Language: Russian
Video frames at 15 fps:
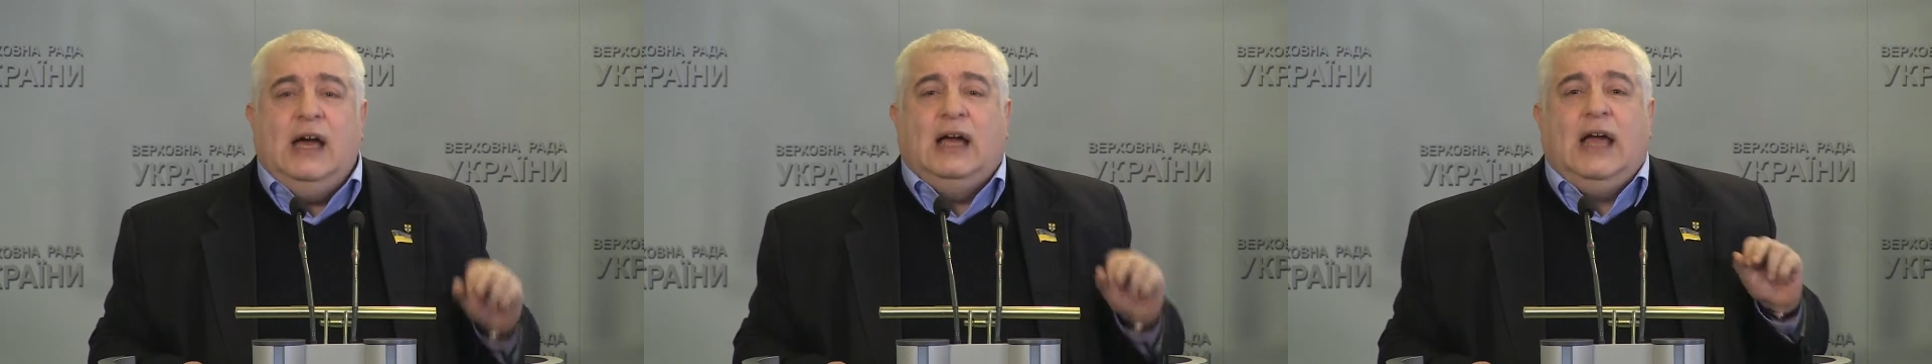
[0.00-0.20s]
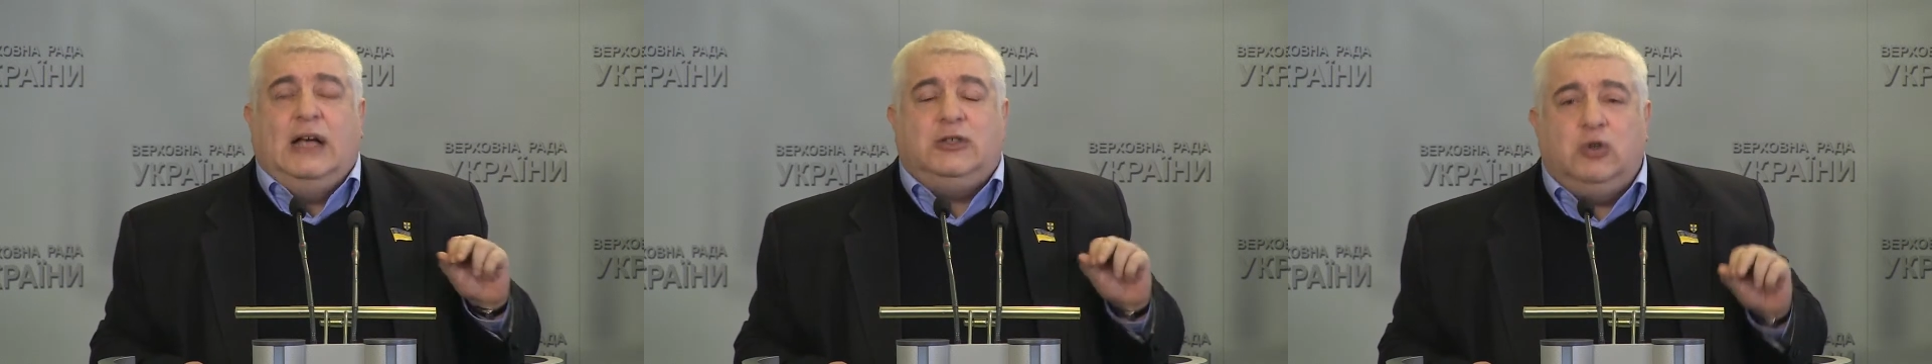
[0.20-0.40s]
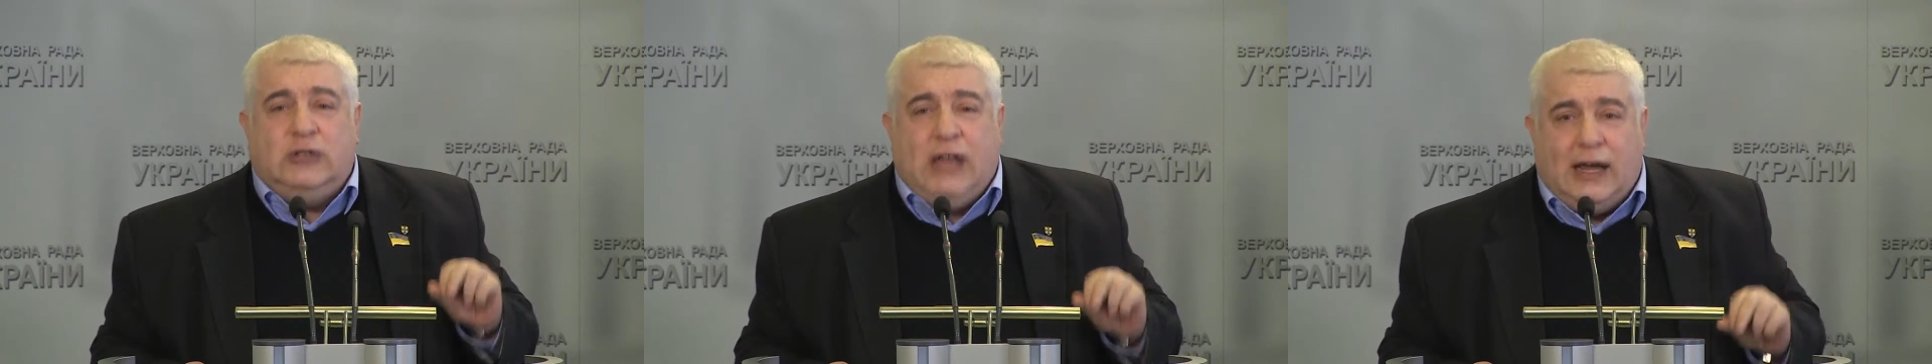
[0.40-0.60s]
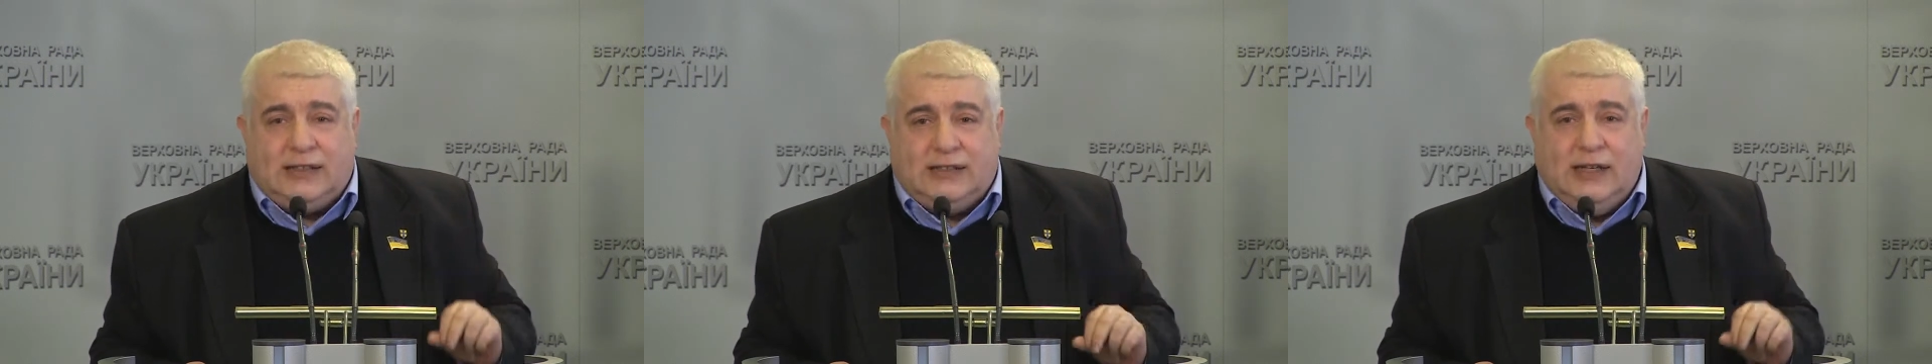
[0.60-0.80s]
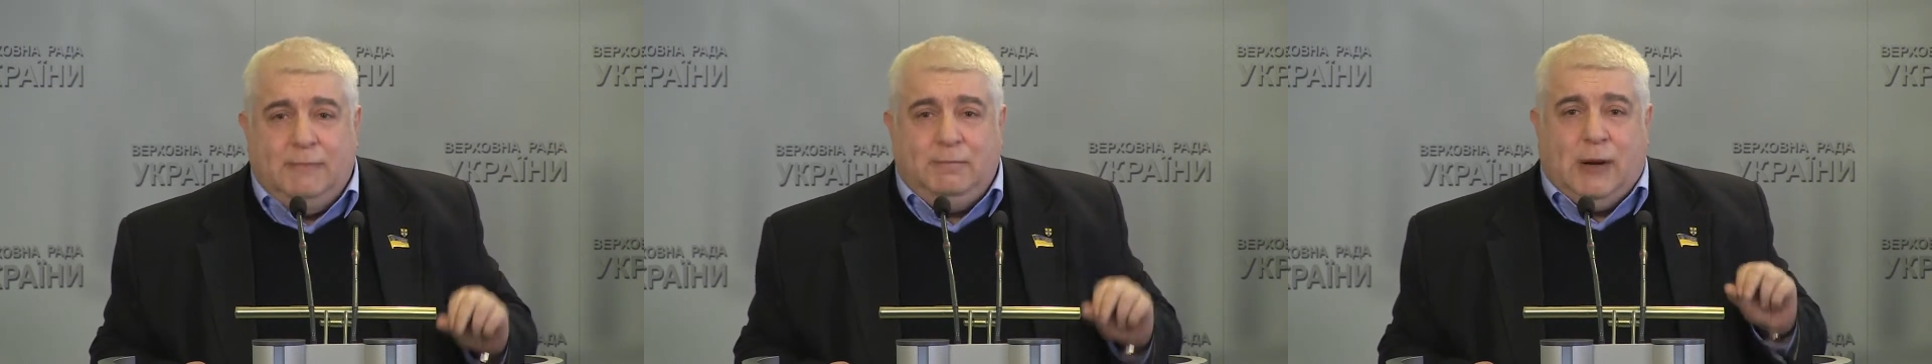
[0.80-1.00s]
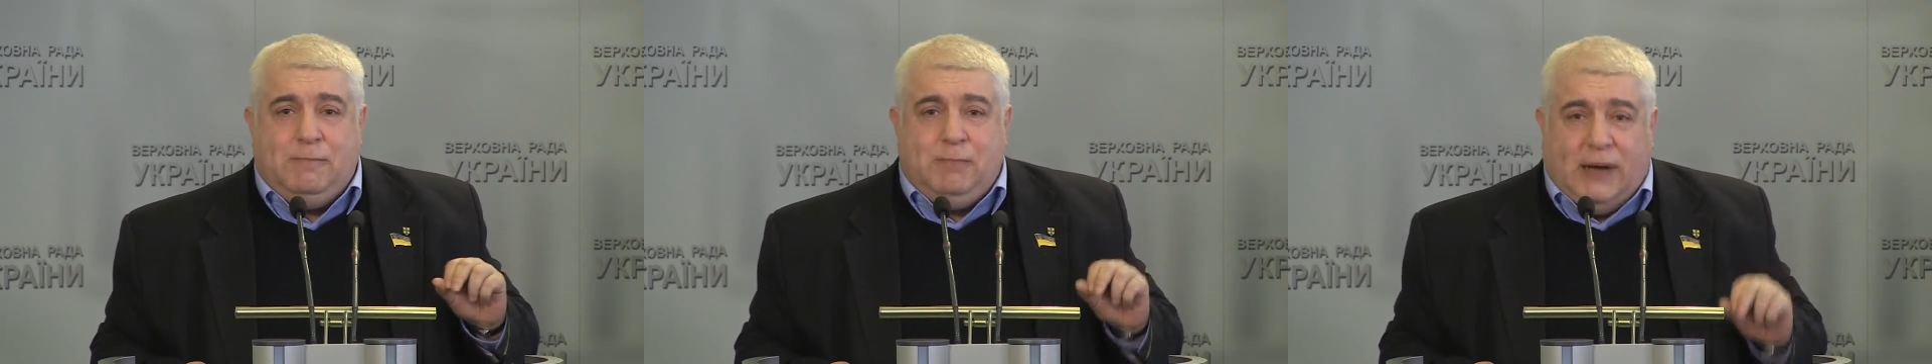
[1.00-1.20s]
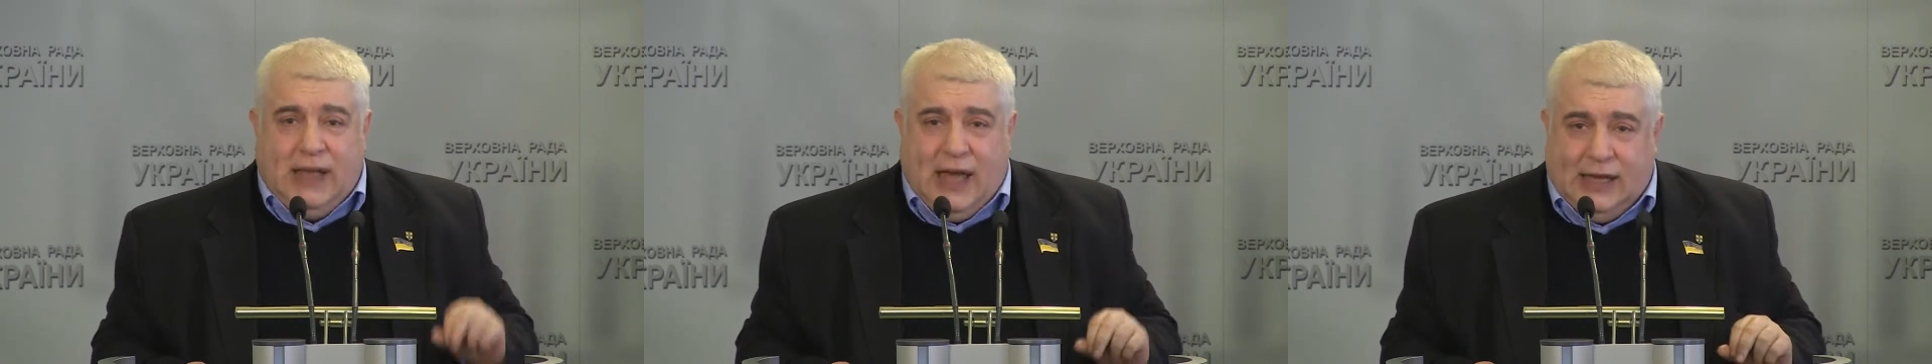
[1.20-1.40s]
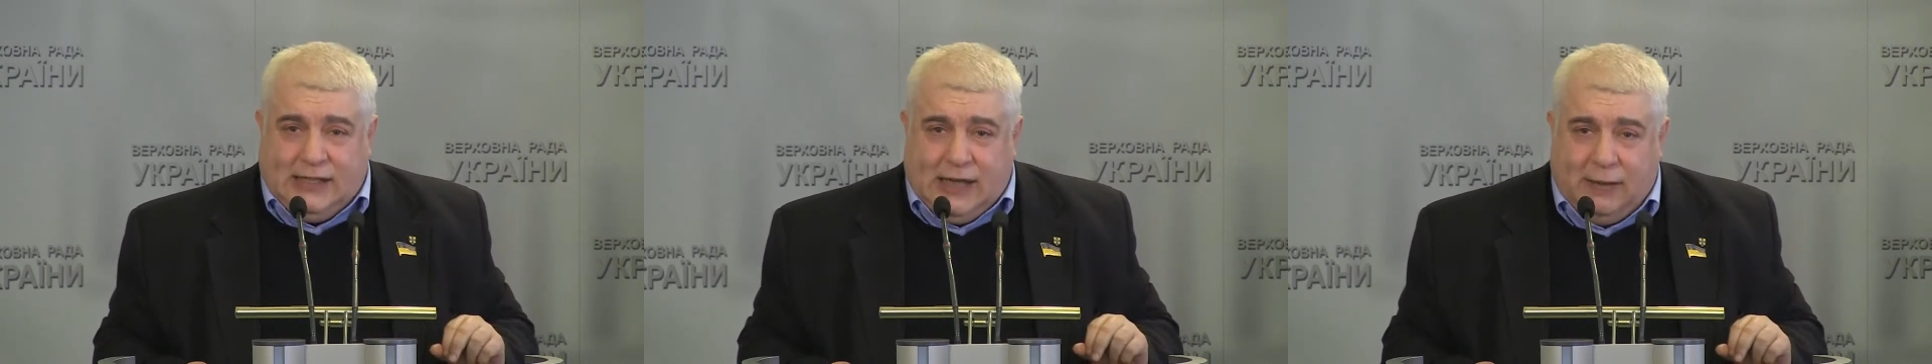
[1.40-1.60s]
государственным
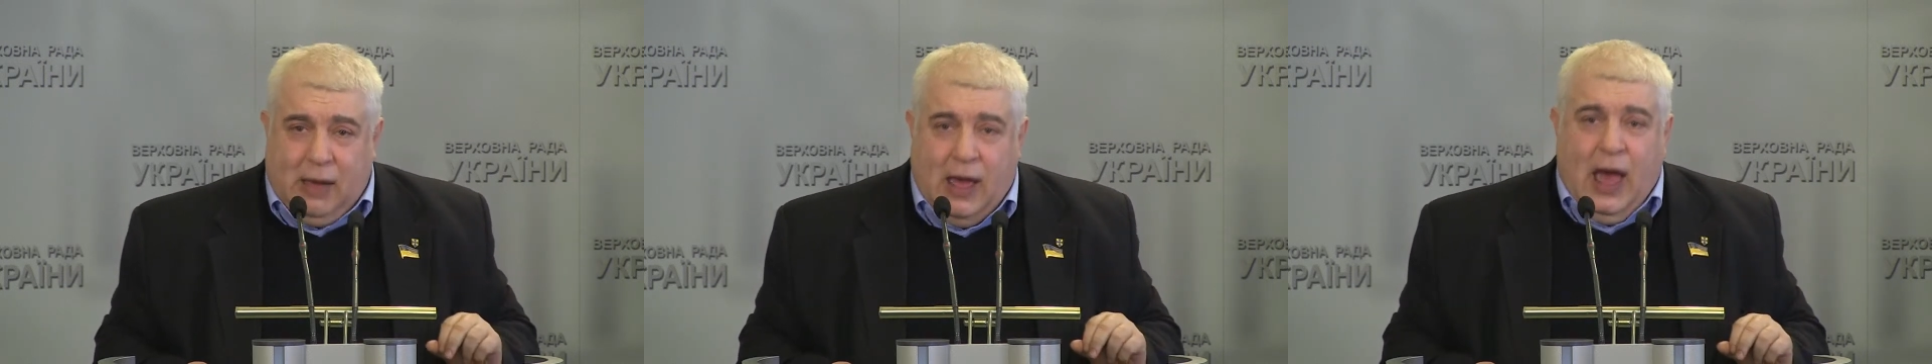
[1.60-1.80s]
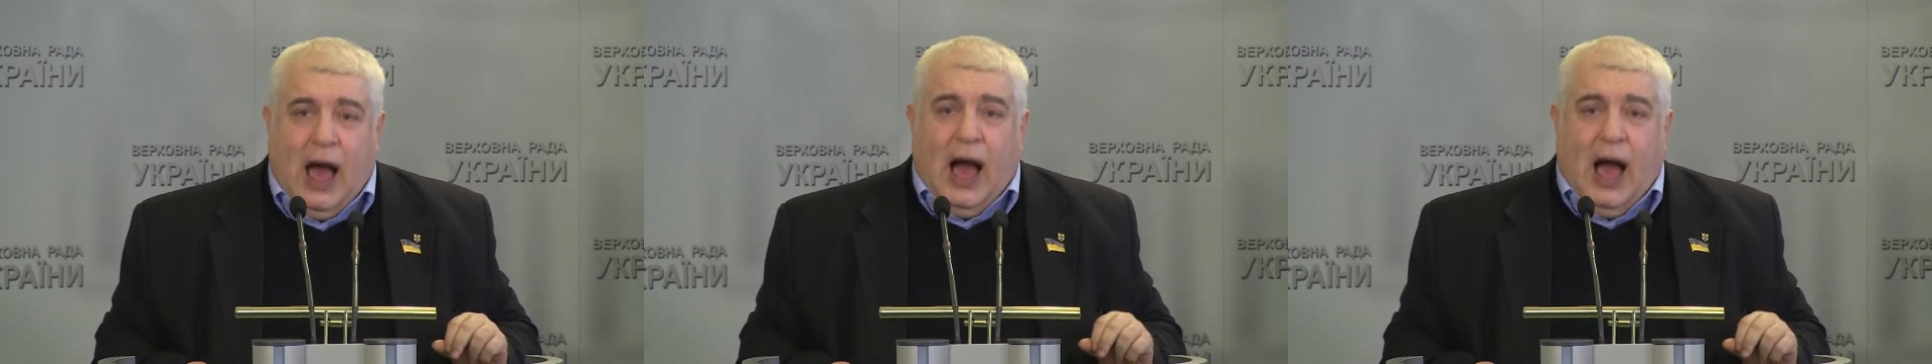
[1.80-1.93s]
предприятием.